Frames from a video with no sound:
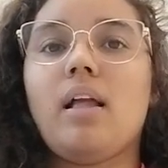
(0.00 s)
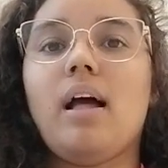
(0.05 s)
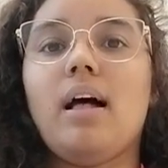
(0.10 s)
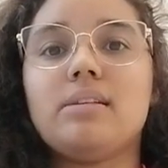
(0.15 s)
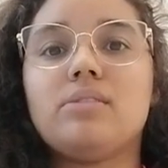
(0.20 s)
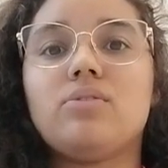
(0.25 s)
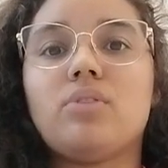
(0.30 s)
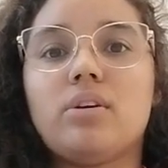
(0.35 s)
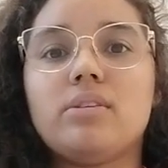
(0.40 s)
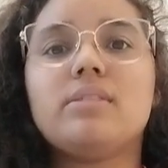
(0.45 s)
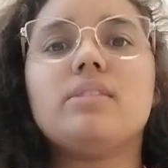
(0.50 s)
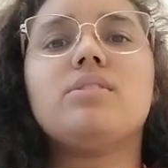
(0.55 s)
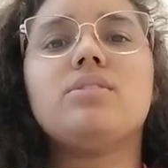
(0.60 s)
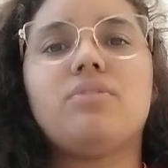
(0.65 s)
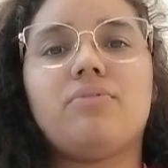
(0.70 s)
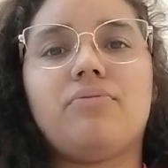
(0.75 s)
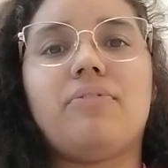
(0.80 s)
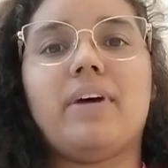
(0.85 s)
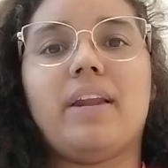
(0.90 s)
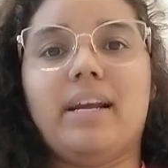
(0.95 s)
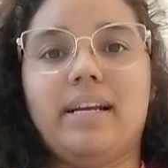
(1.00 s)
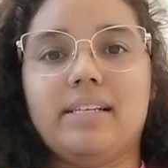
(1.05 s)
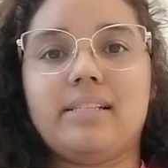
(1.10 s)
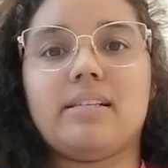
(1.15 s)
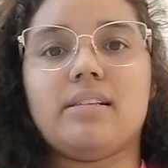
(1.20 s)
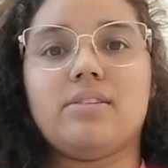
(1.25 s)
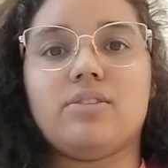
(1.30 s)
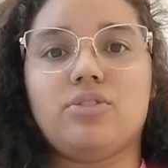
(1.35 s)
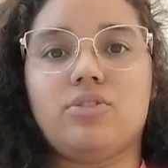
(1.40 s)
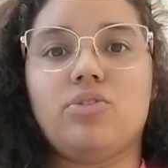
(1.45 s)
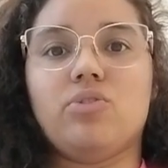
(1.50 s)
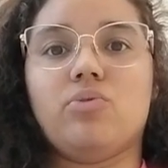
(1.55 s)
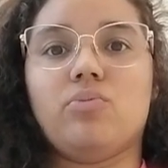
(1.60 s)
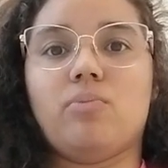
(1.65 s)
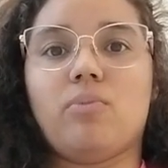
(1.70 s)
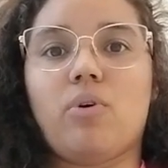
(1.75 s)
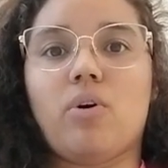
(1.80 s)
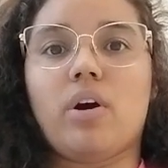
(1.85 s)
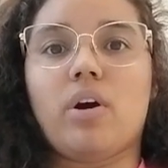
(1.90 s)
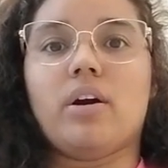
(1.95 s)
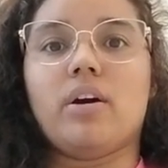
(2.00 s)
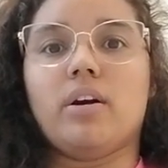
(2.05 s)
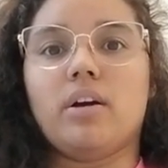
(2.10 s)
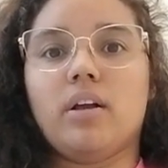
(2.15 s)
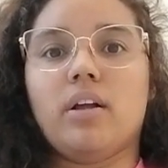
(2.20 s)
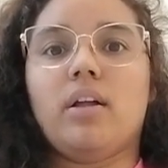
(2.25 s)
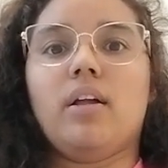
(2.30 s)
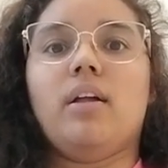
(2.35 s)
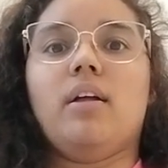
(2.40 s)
às nossas diferenças de humor,